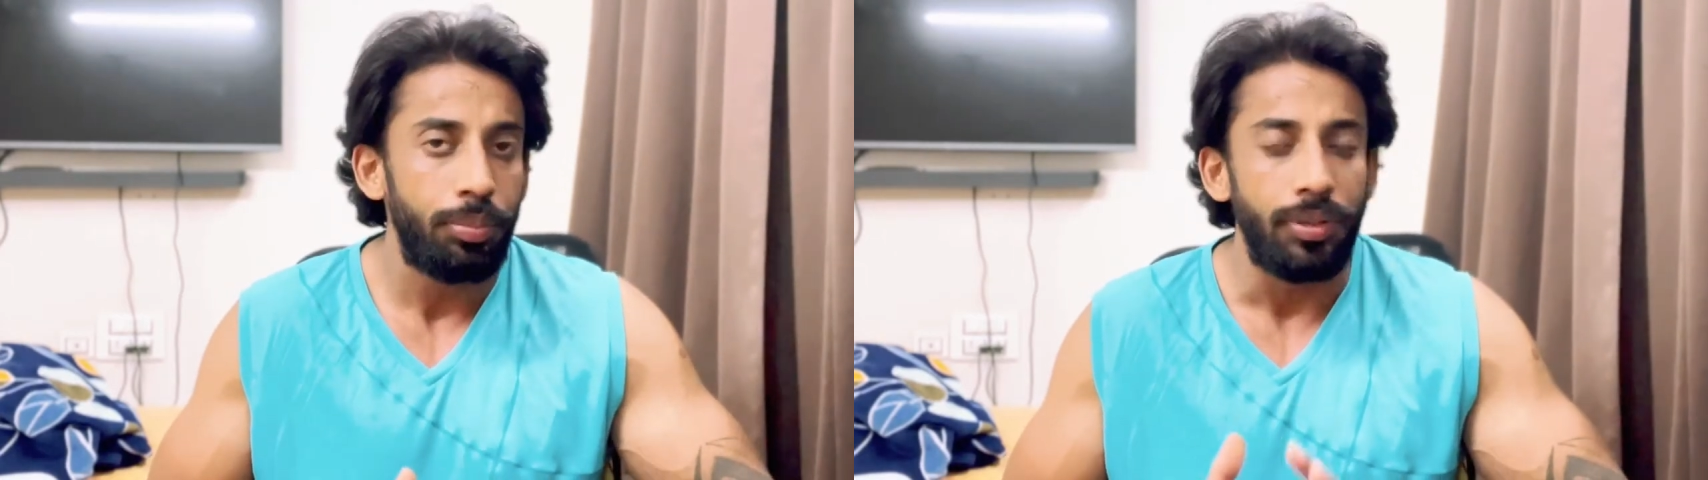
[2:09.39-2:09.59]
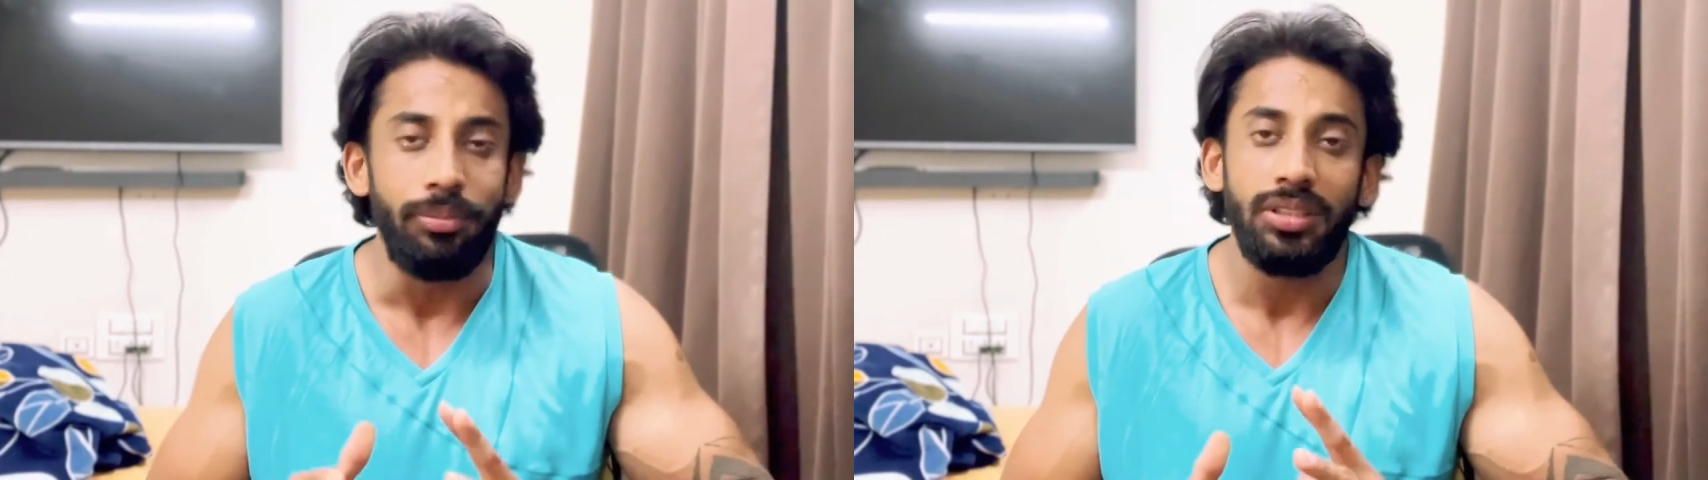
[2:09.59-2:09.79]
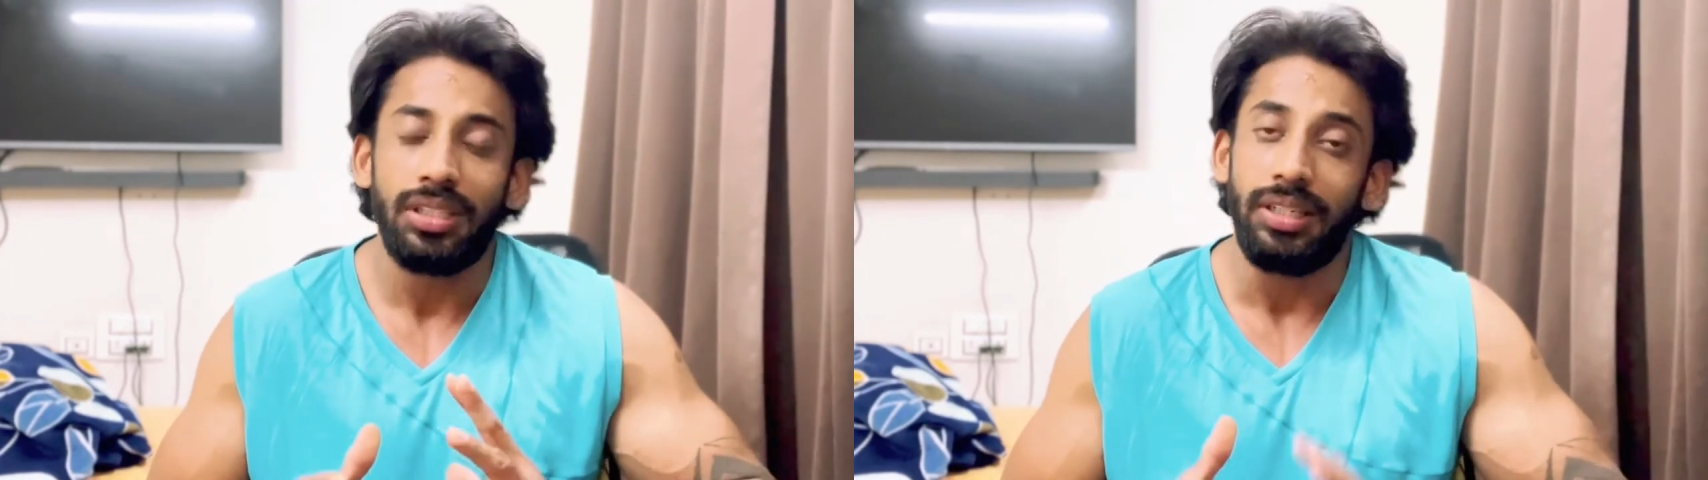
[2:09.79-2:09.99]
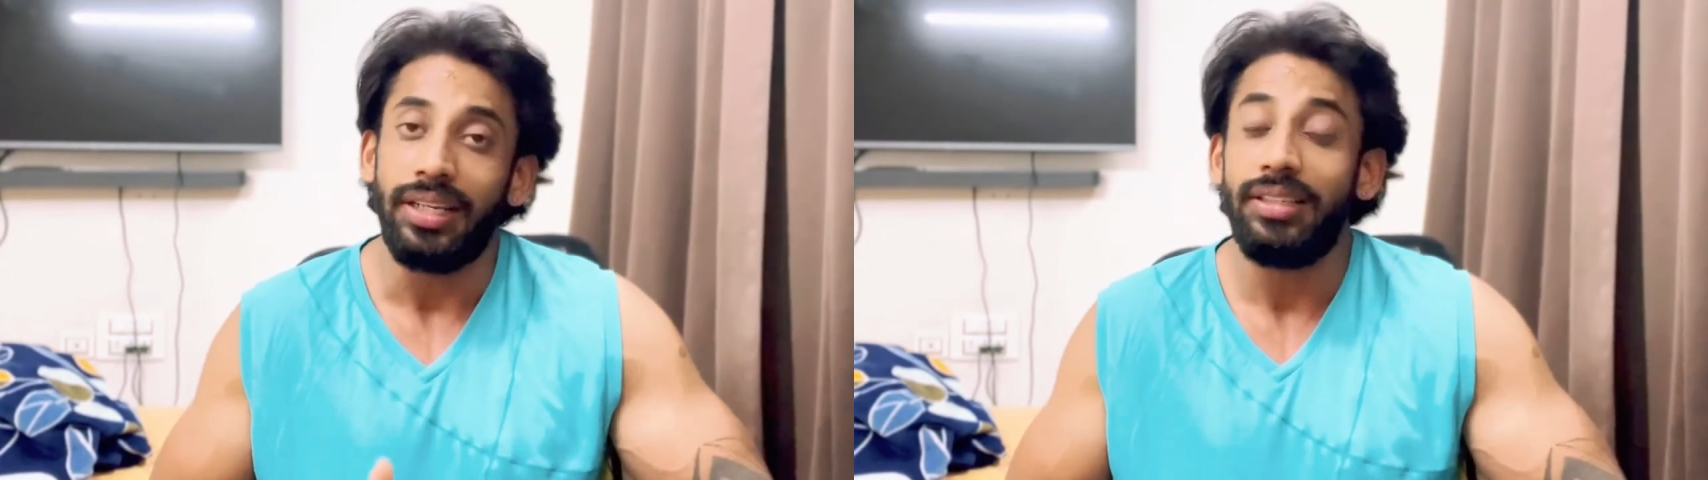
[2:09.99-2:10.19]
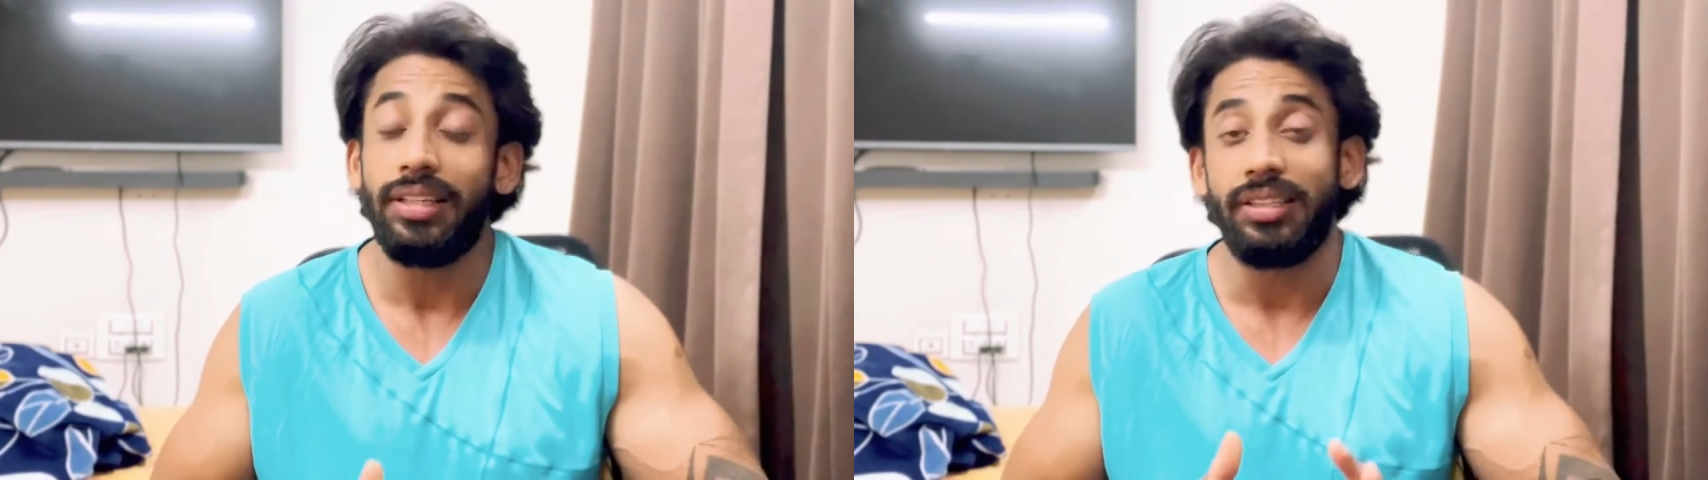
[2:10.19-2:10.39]
परमिशन नहीं
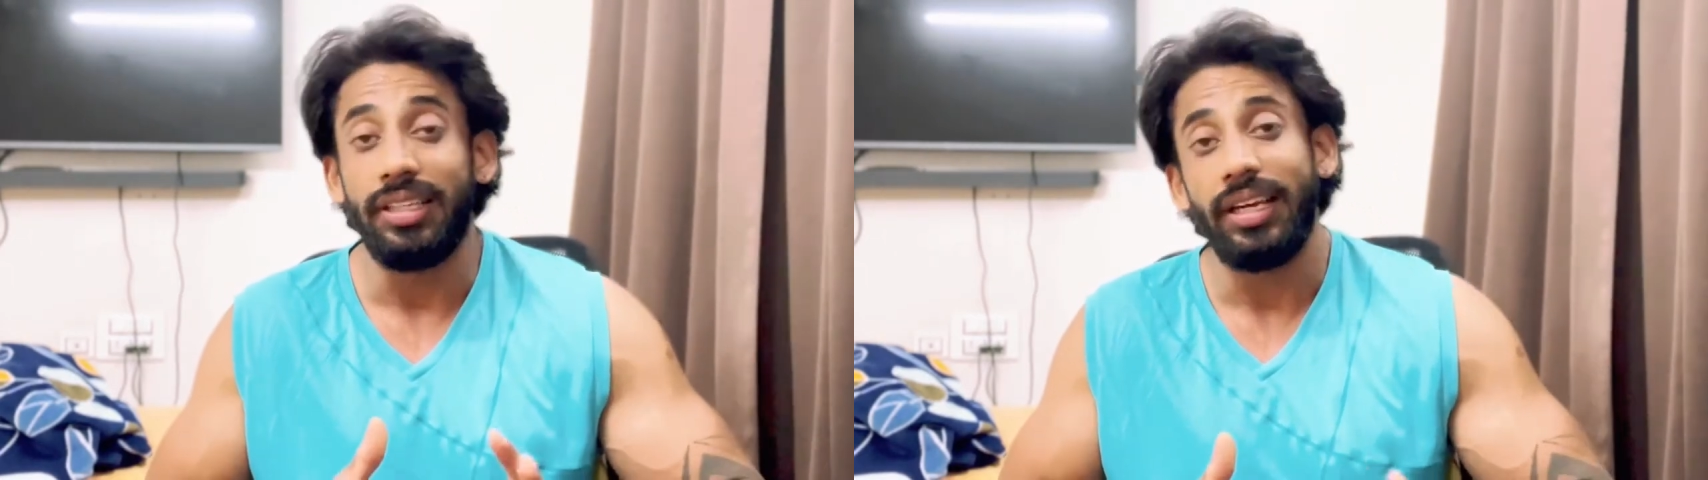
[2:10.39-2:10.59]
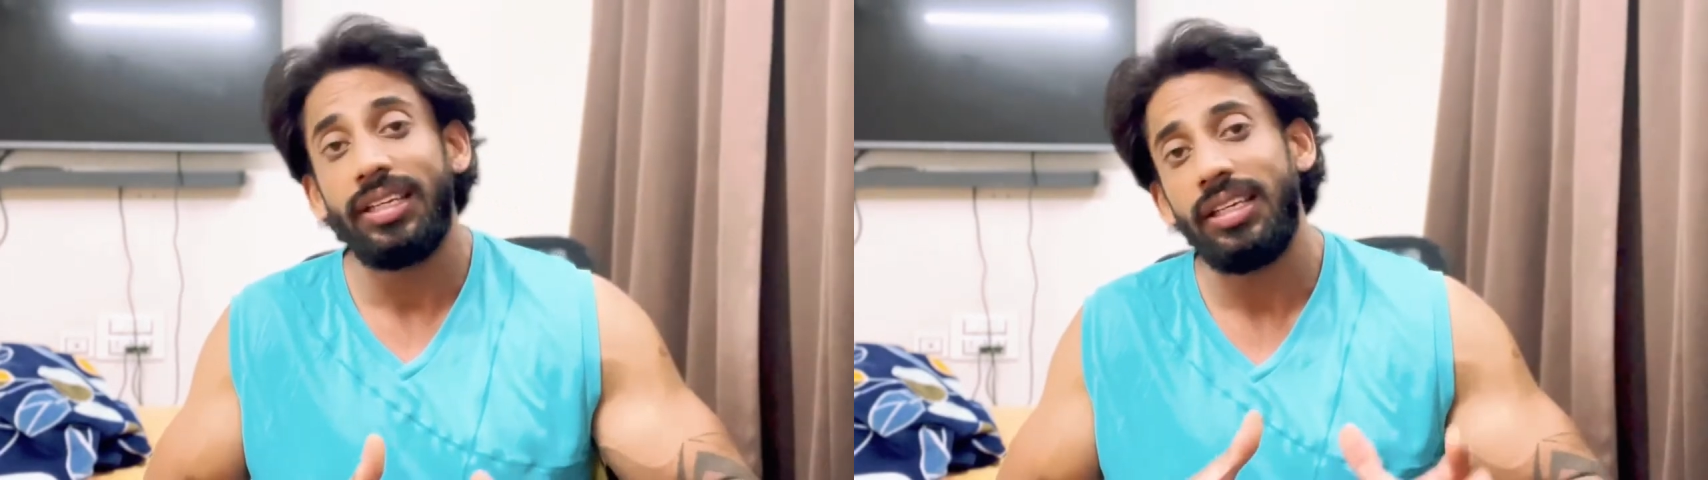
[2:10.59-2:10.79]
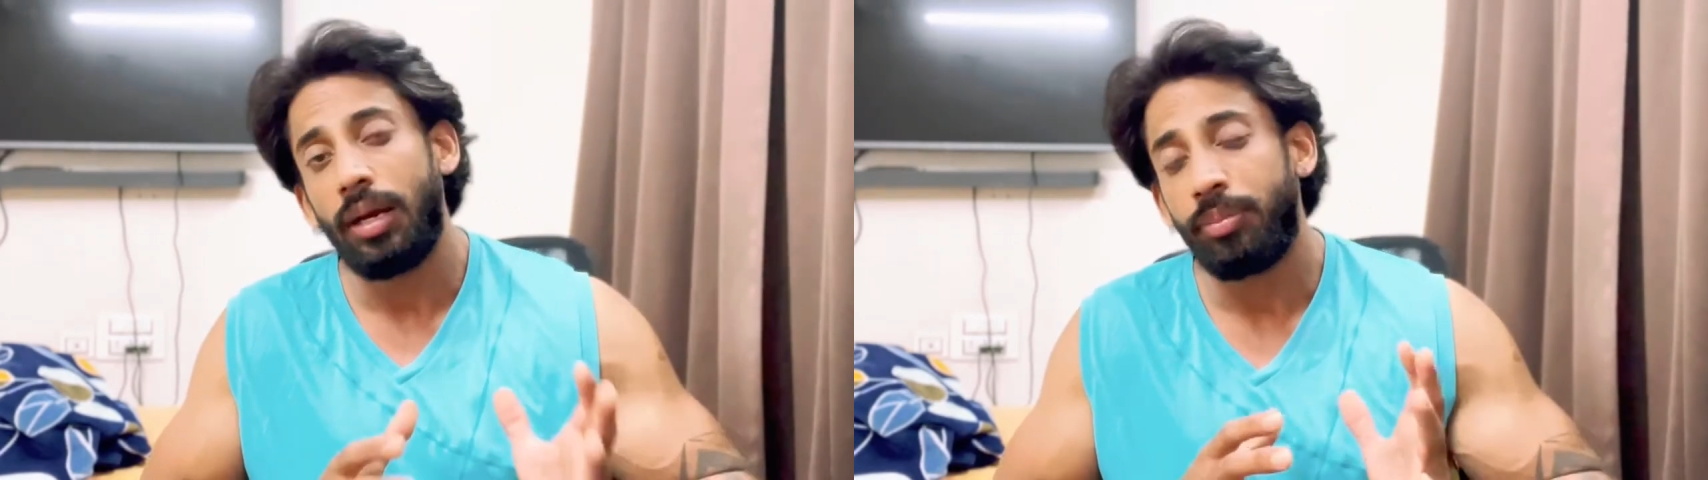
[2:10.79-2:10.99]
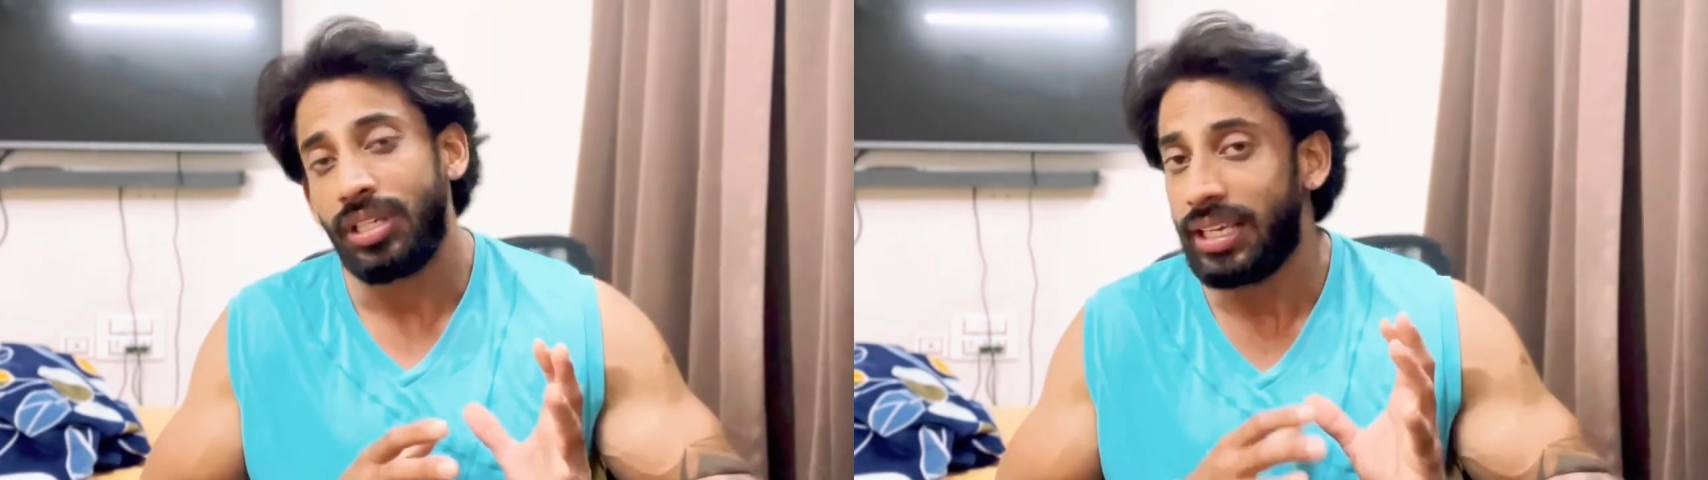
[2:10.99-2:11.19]
देती है कि आप